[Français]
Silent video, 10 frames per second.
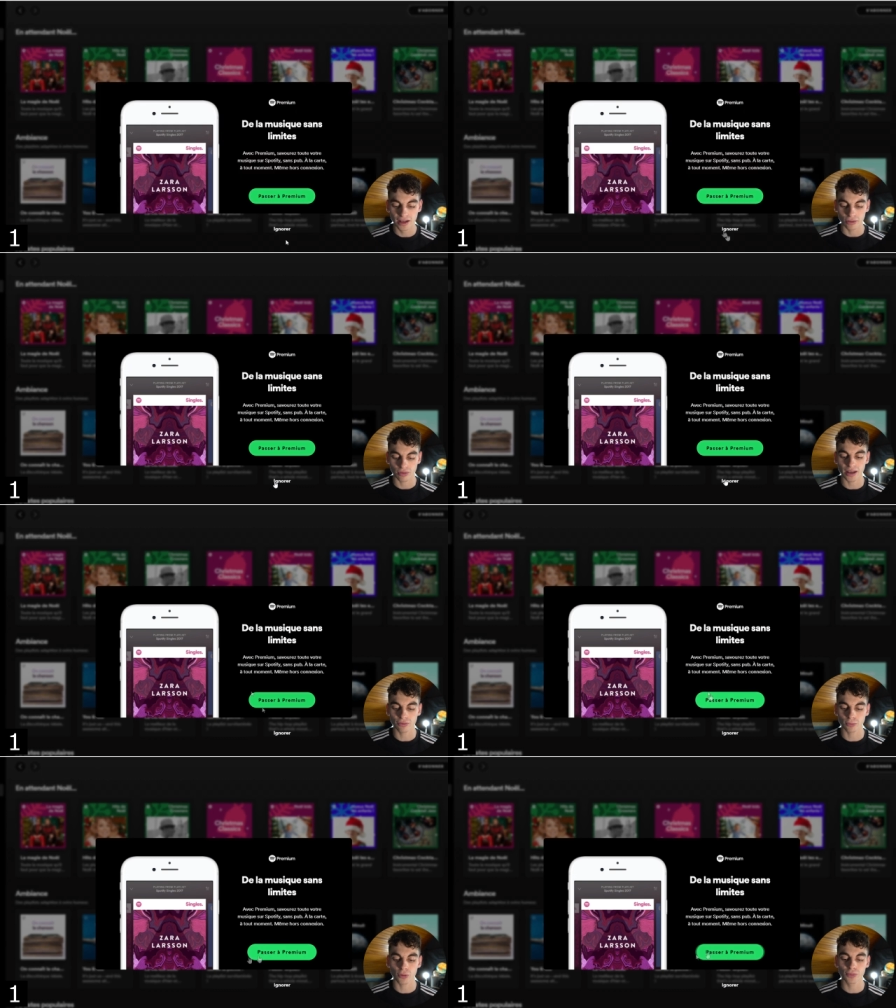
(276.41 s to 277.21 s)
Donc là ils
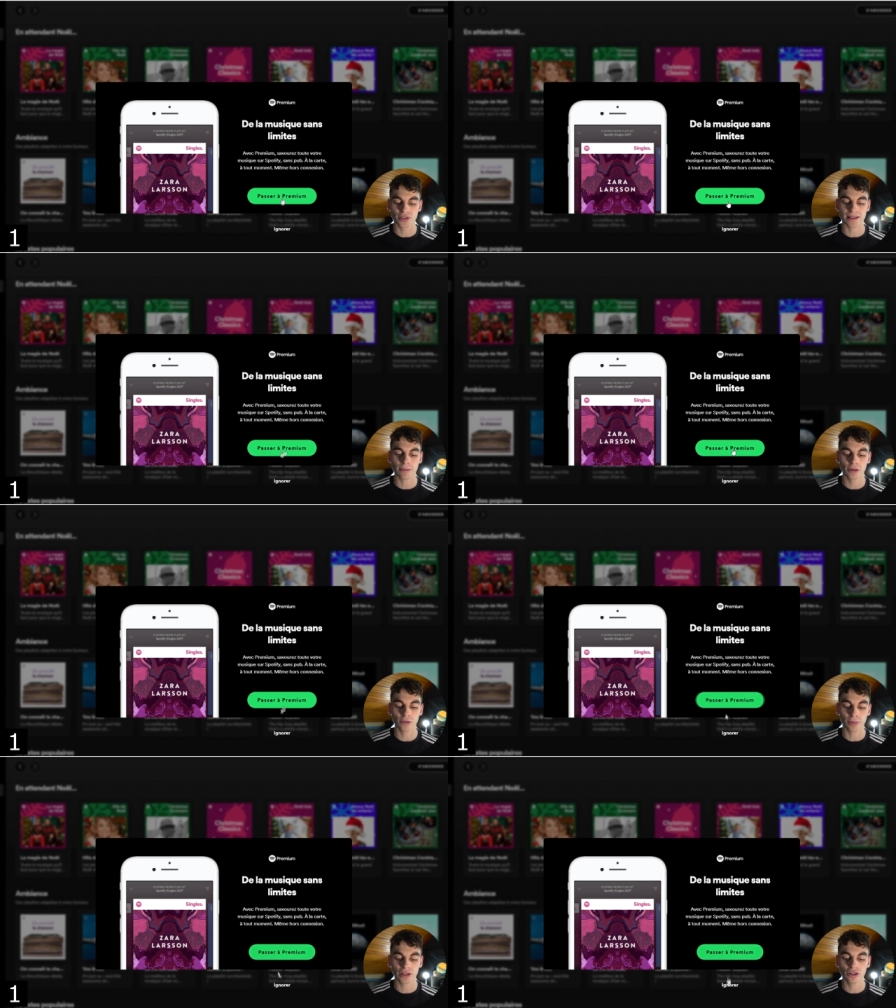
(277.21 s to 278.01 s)
vont te proposer
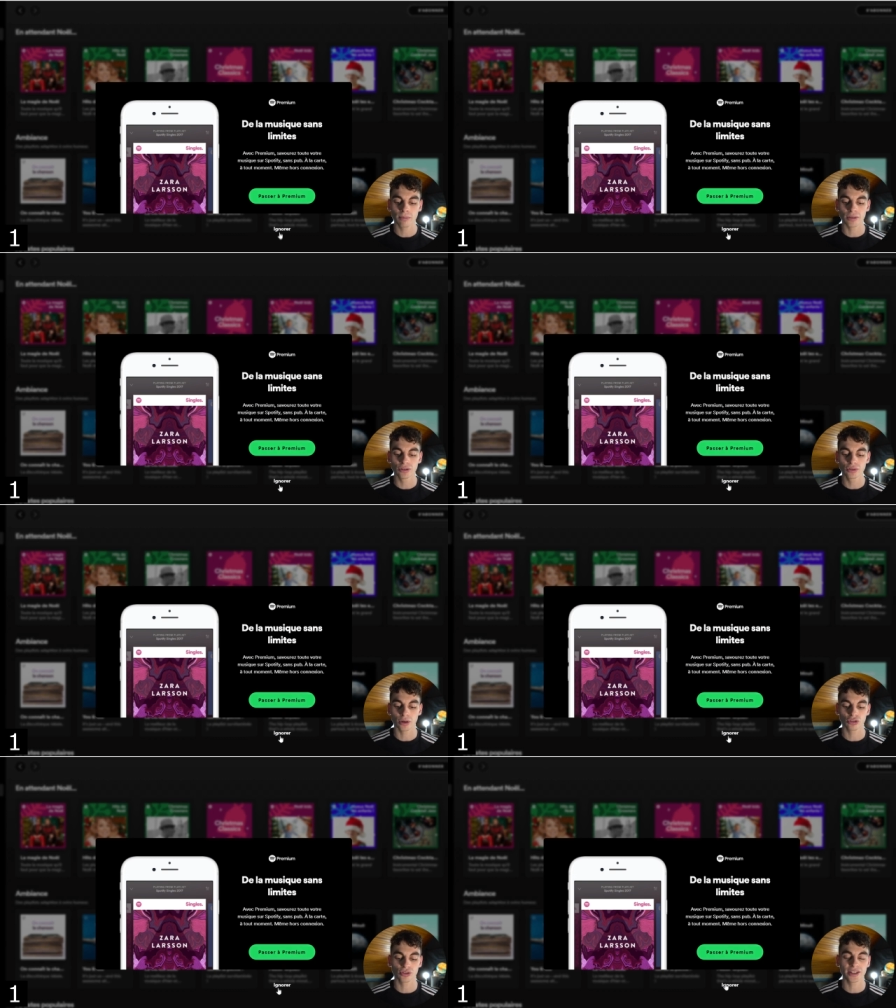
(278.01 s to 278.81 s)
l'abonnement premium mais nous
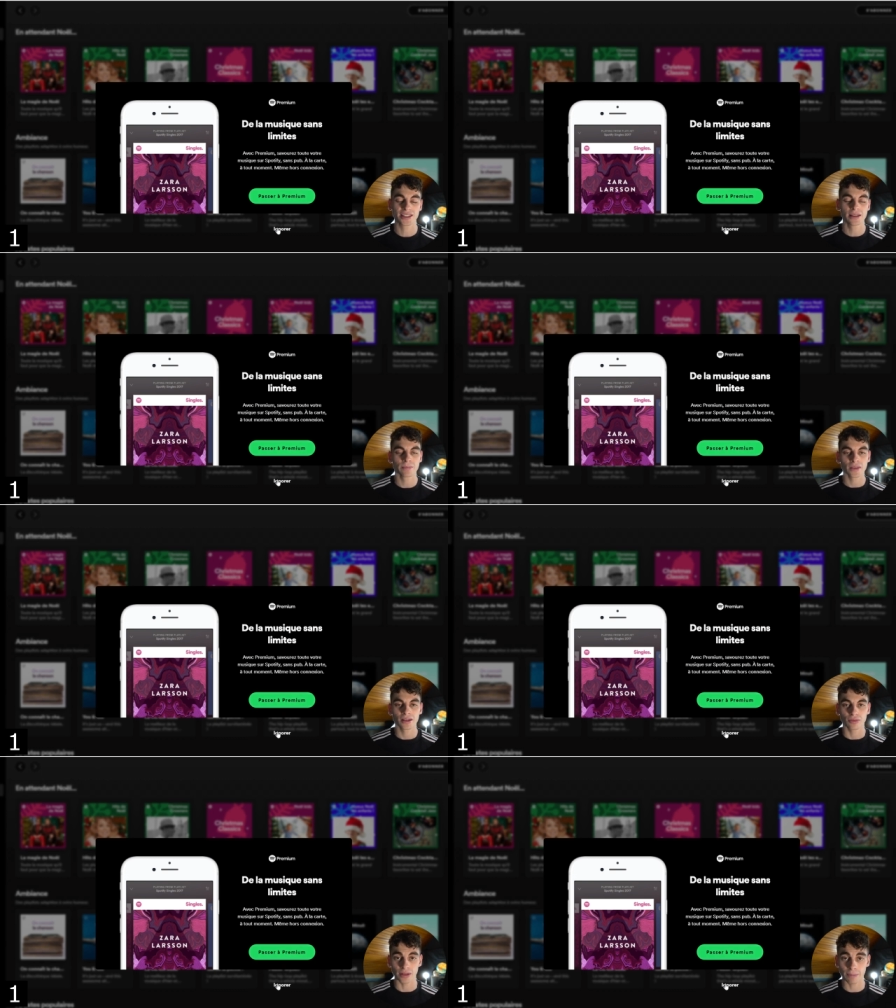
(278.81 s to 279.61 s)
comme je te l'ai dit
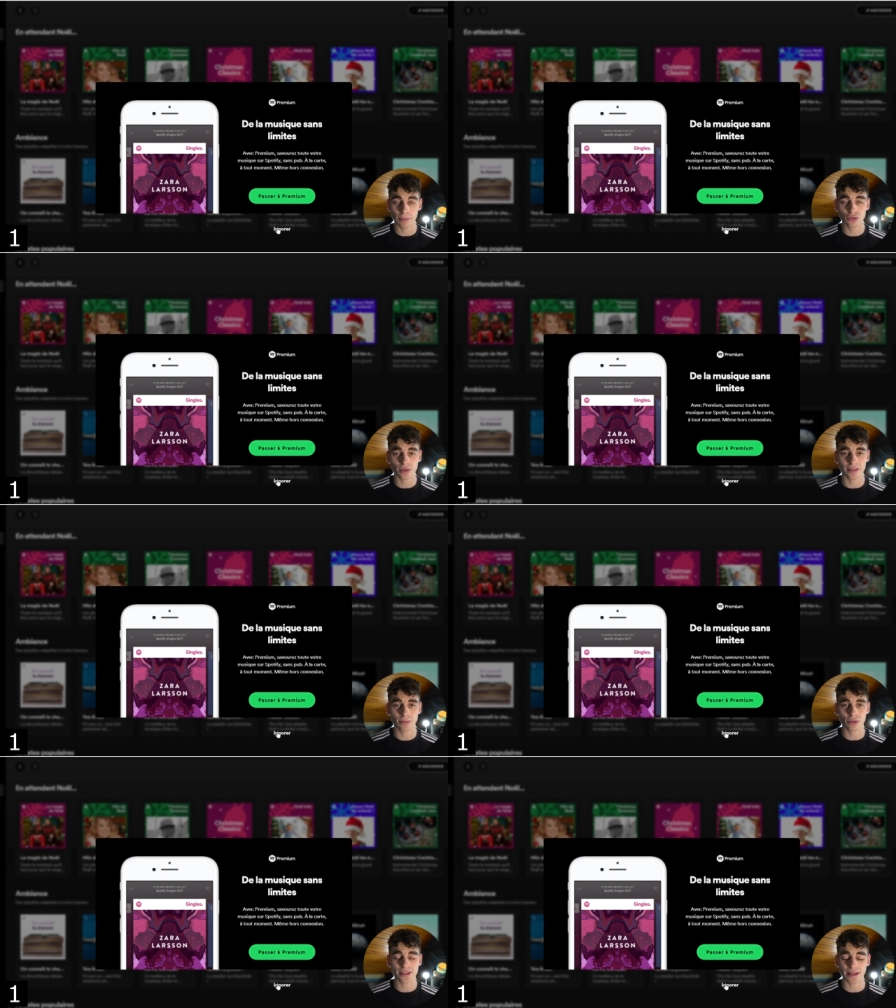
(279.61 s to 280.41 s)
on n'a pas besoin de
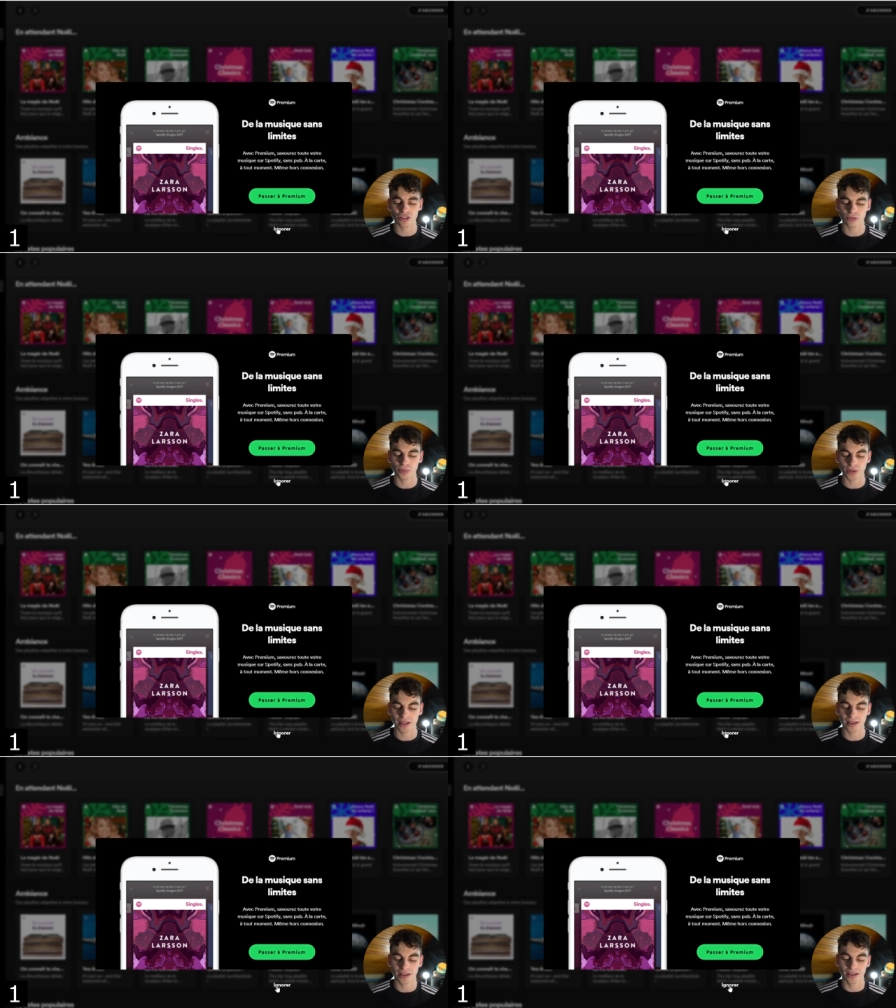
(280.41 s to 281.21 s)
débourser d'argent pour
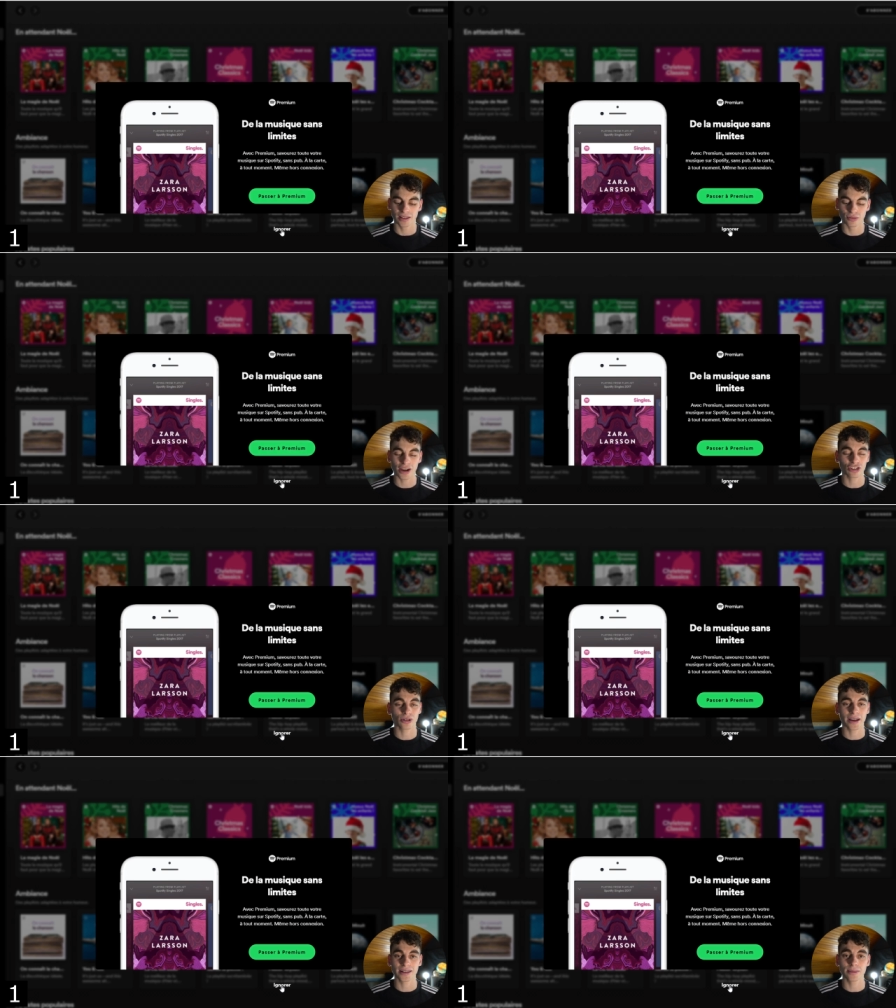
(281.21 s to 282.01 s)
gagner de
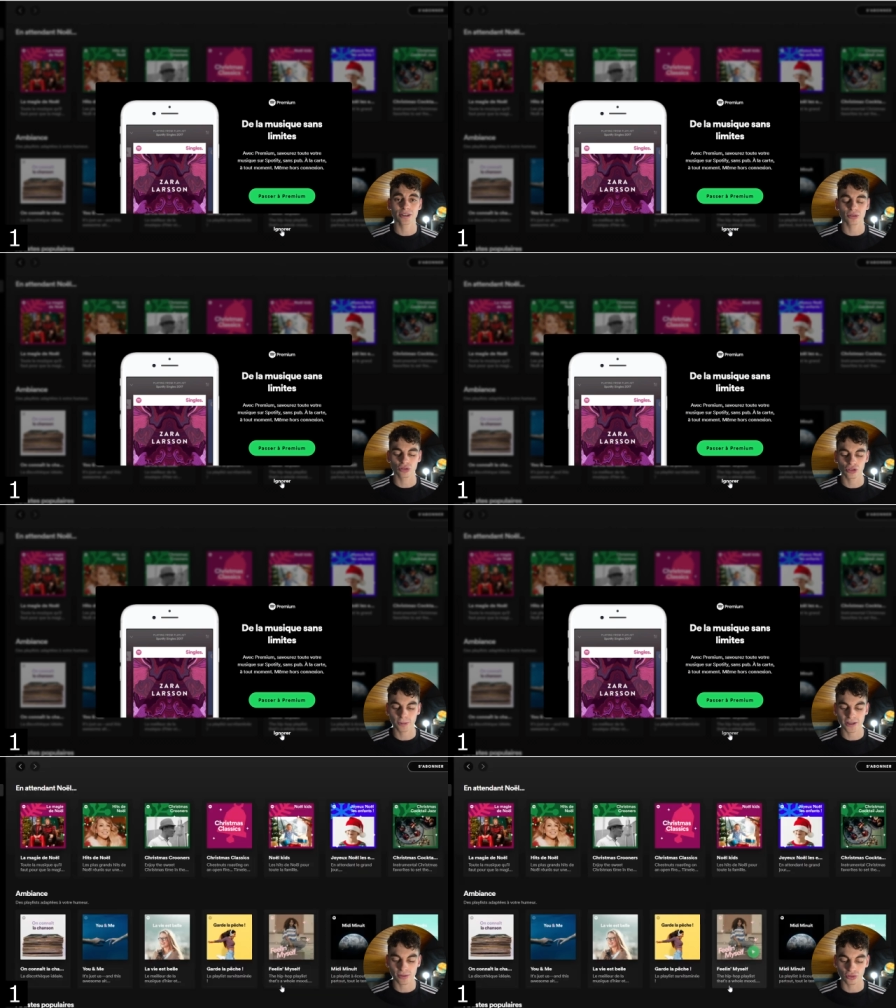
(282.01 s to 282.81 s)
l'argent avec la méthode que je te
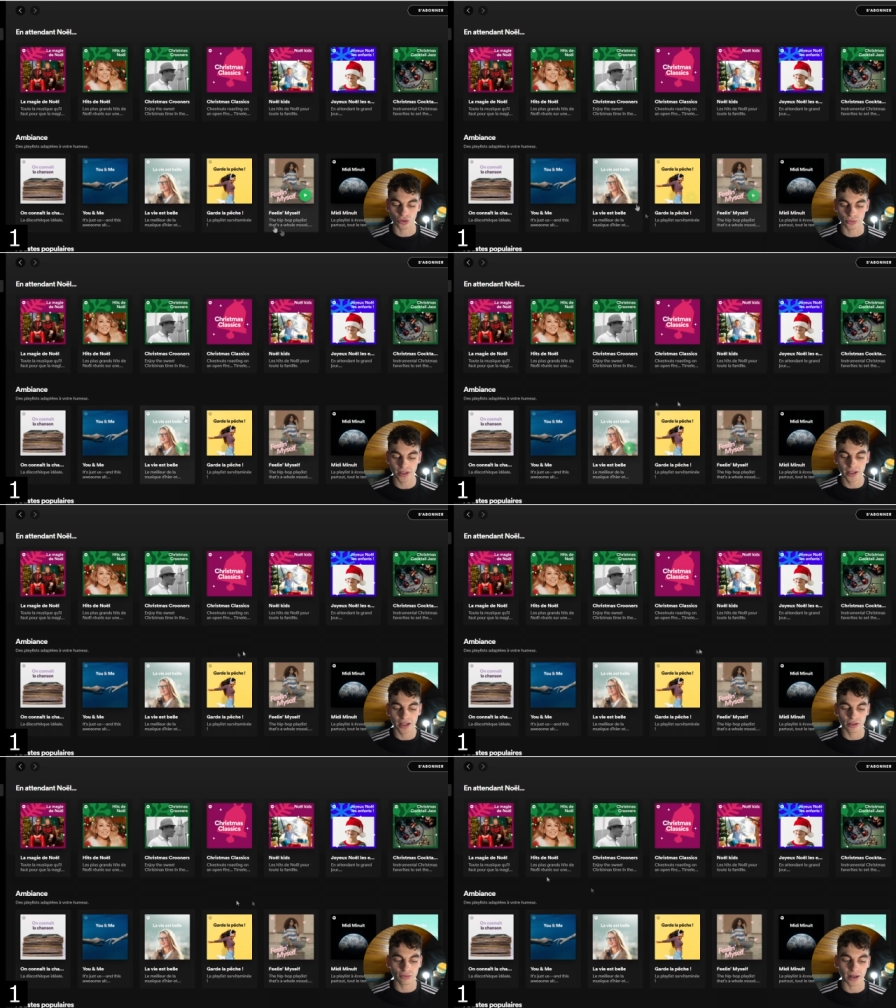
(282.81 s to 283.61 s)
présente aujourd'hui.
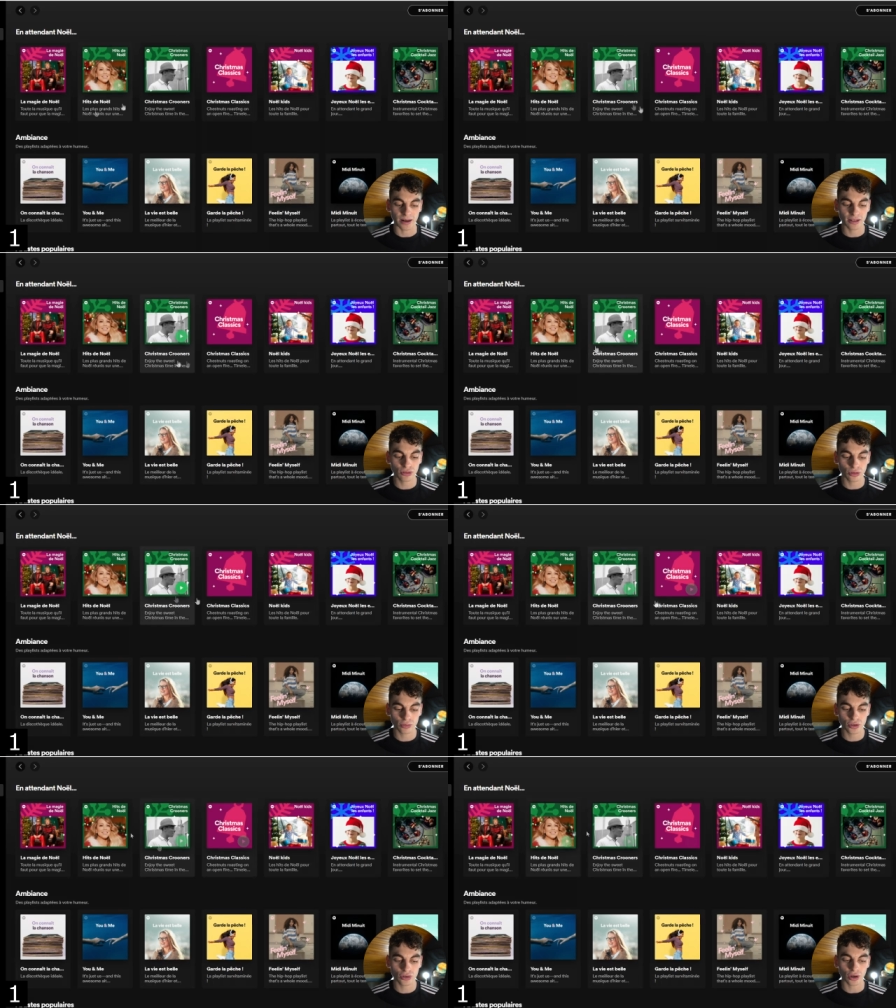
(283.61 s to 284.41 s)
Donc voilà là tu
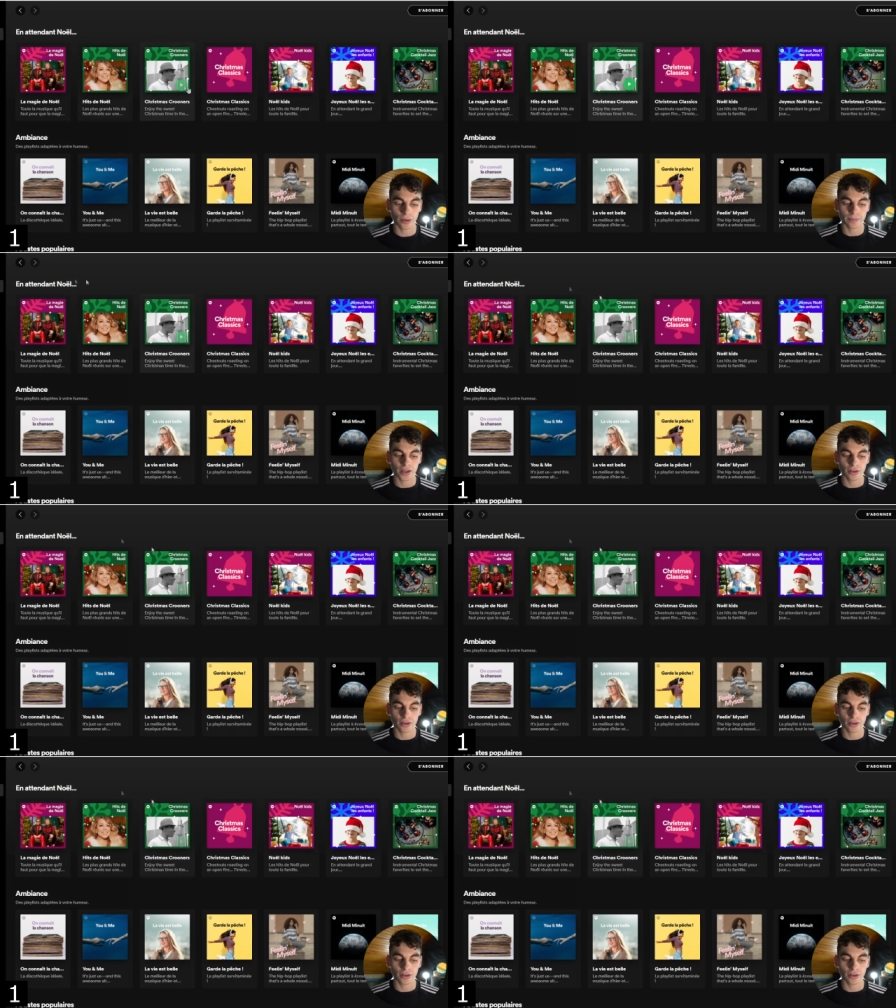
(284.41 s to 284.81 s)
tombes sur